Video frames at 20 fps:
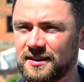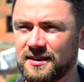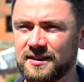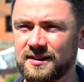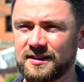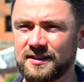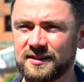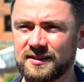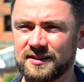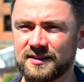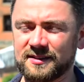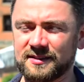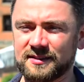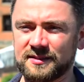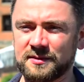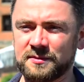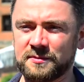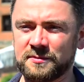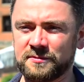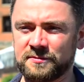i
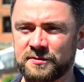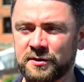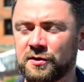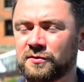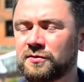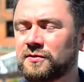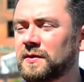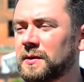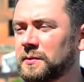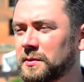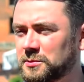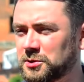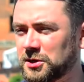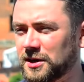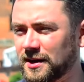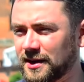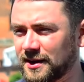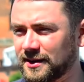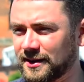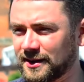wychowywałem się
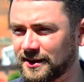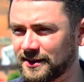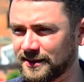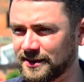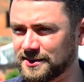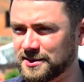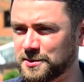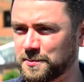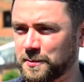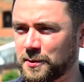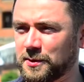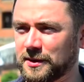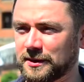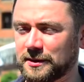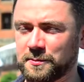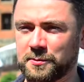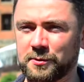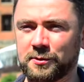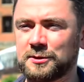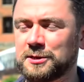na, na, na, zespołach
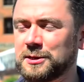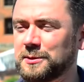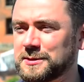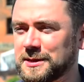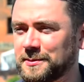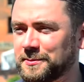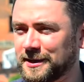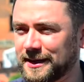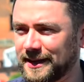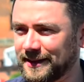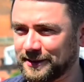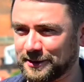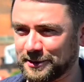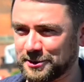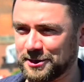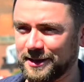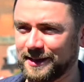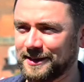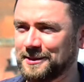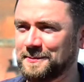typu Oddział Zamknięty
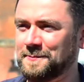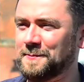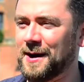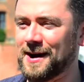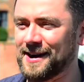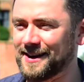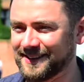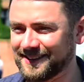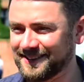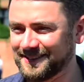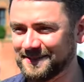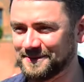czy Lady Punk,